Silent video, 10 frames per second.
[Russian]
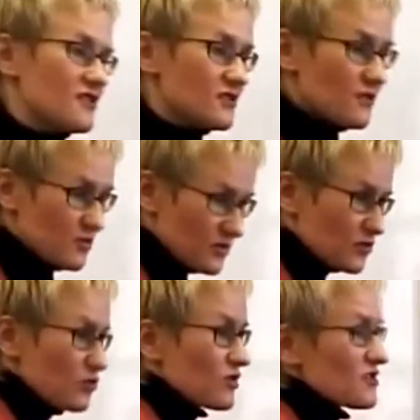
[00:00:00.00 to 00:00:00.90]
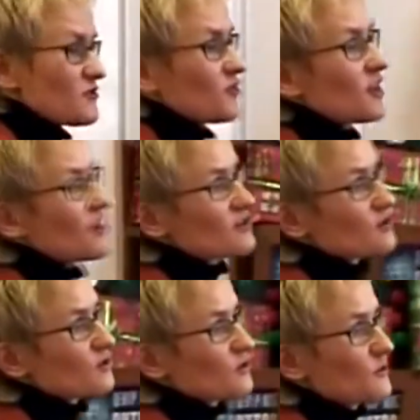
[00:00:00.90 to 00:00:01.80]
я вам приведу
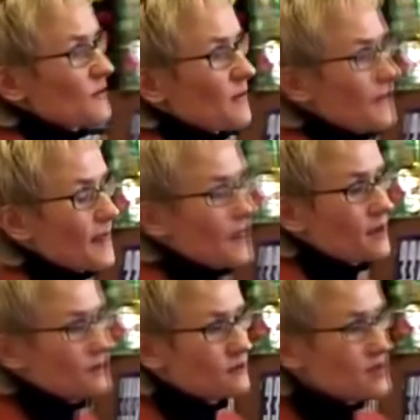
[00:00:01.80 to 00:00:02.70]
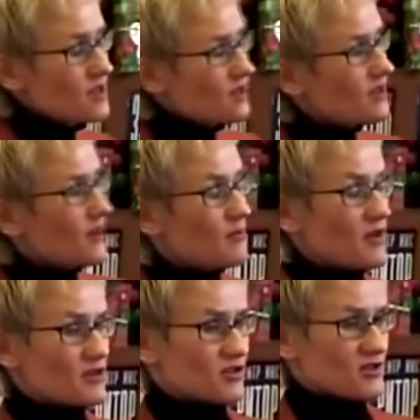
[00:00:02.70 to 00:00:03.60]
классификацию людей,
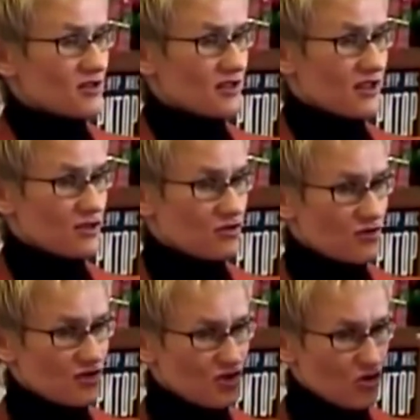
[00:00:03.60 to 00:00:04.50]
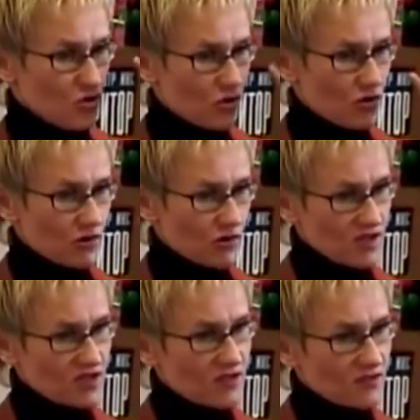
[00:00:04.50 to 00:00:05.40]
опять же, состоящую из трех
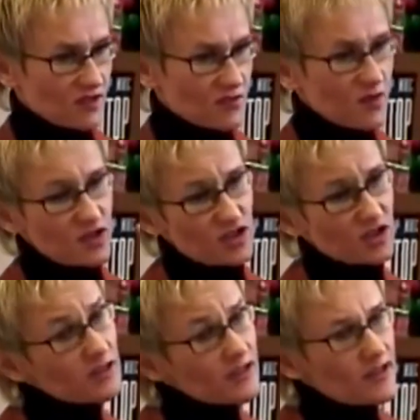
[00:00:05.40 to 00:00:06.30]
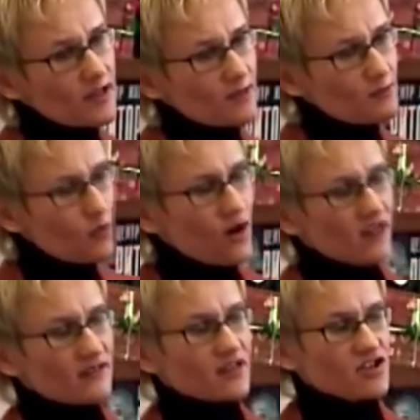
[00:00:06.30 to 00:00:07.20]
основных типажей по
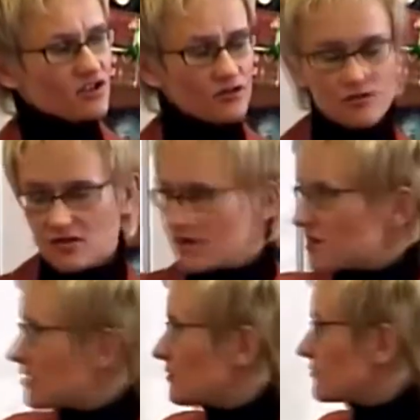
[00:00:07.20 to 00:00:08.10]
отношению к деньгам.